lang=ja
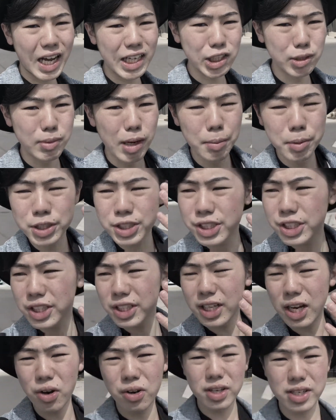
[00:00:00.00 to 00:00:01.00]
と眩し
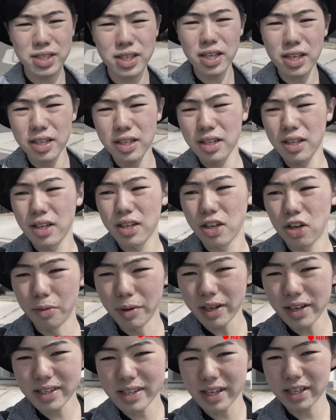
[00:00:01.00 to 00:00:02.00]
い顔ですねご
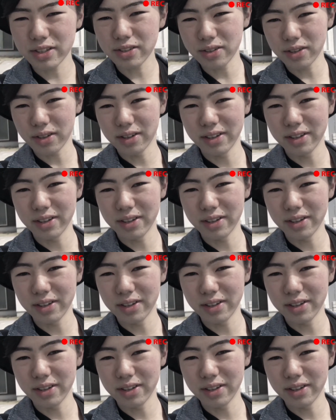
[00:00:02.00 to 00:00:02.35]
めんなさいちょっと